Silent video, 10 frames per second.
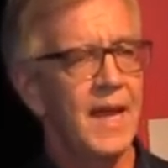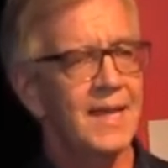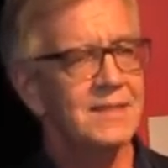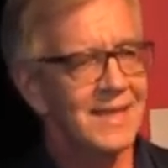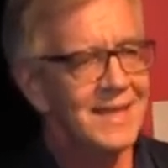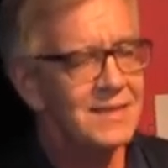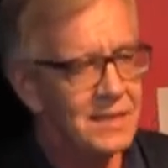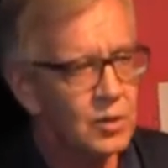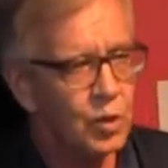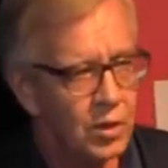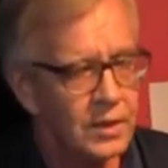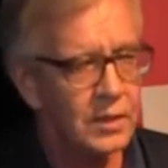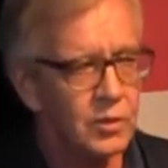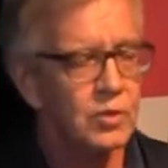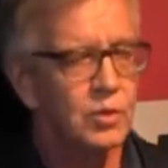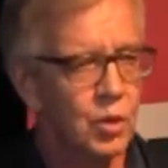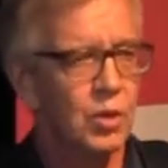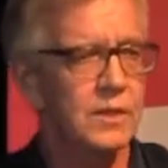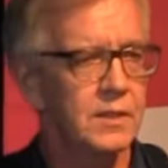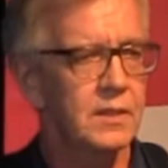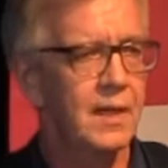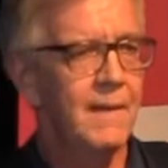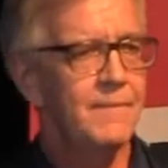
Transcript: Es sind die Kurdinnen und Kurden,